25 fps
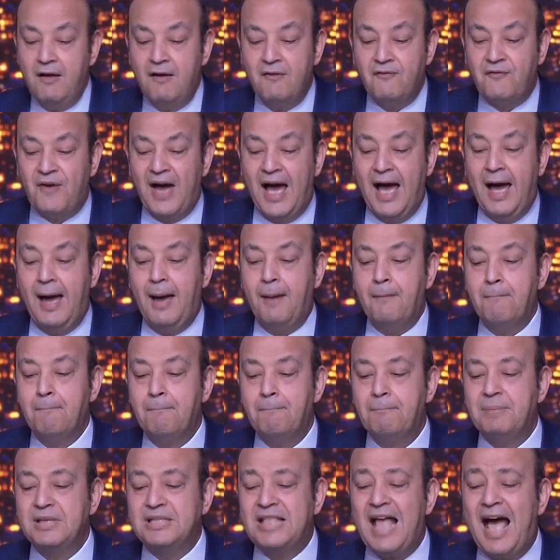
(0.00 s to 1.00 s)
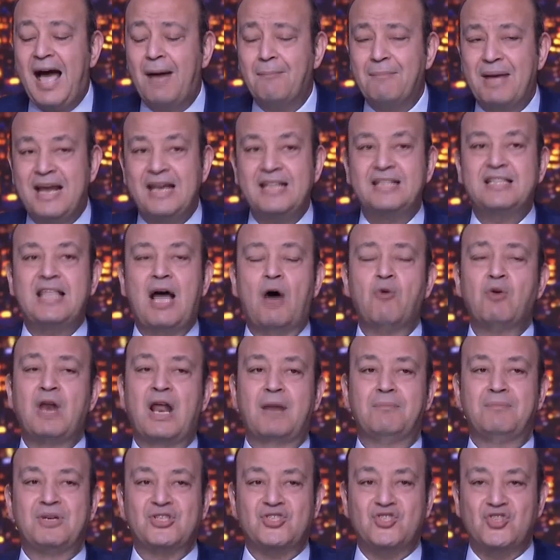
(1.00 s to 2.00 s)
فبتعمل الدوله
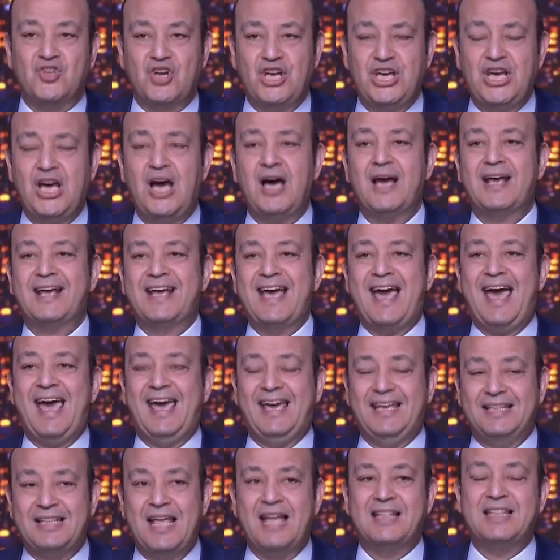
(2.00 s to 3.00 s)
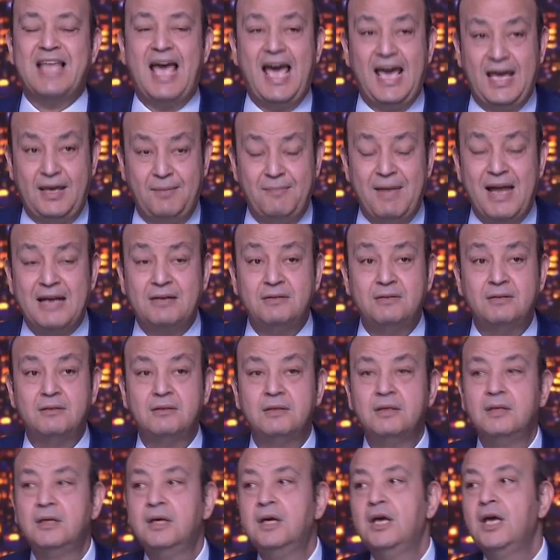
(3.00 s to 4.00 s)
المصريه جاهده دائما
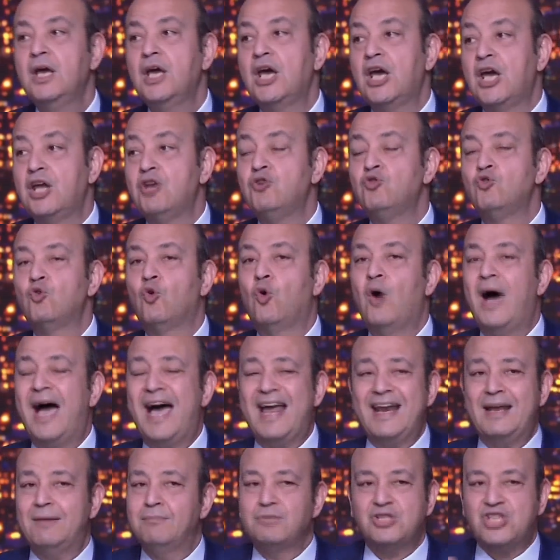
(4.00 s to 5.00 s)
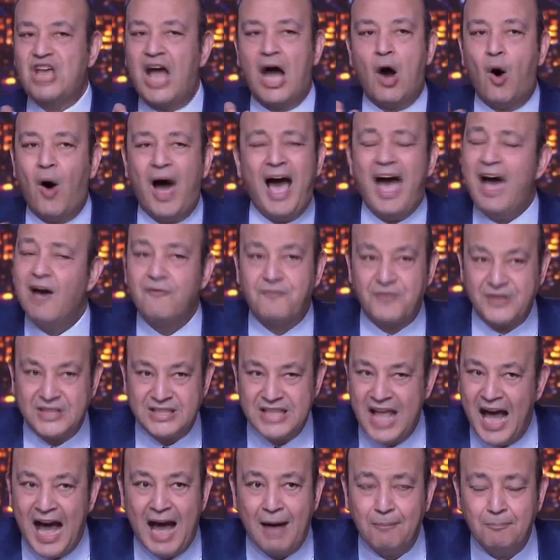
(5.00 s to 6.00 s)
انه انا مش هوقف
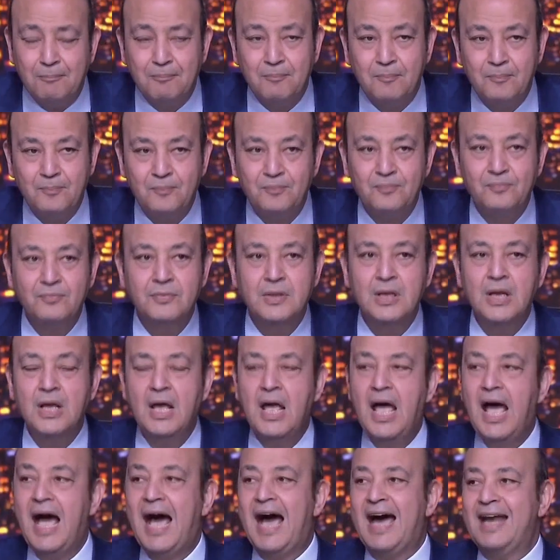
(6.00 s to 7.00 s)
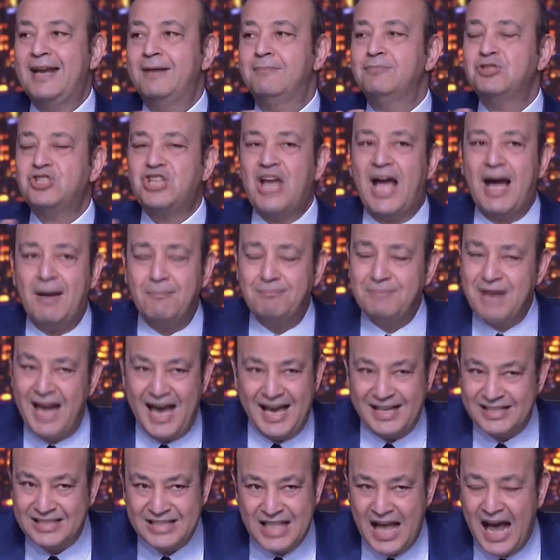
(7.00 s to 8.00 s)
الدعم انا مش
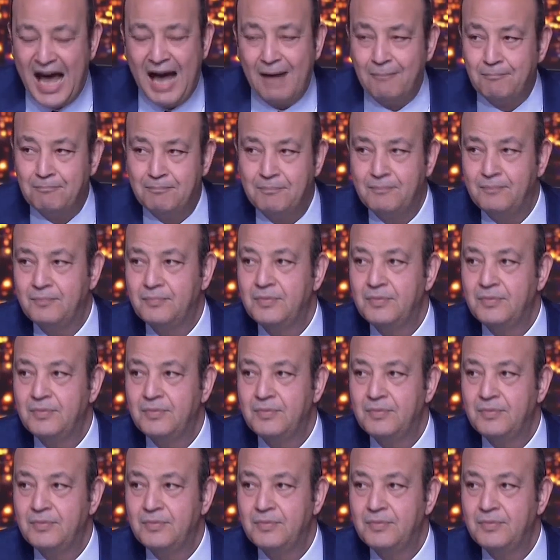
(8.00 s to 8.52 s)
همنع الدعم